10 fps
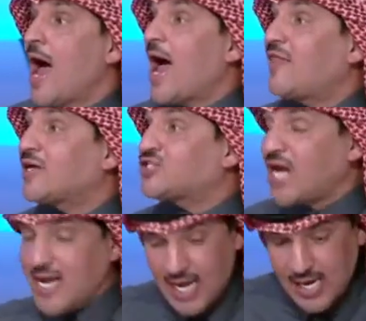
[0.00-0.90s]
هذا
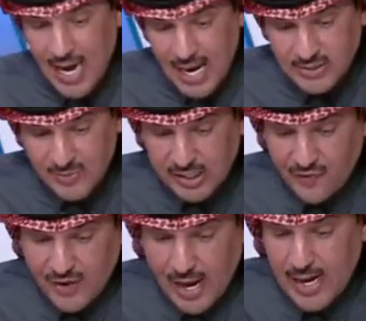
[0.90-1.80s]
الشيء اللي لازم
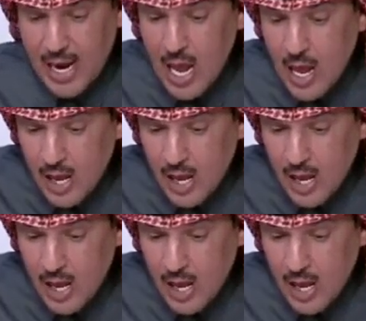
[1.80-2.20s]
نتفق عليه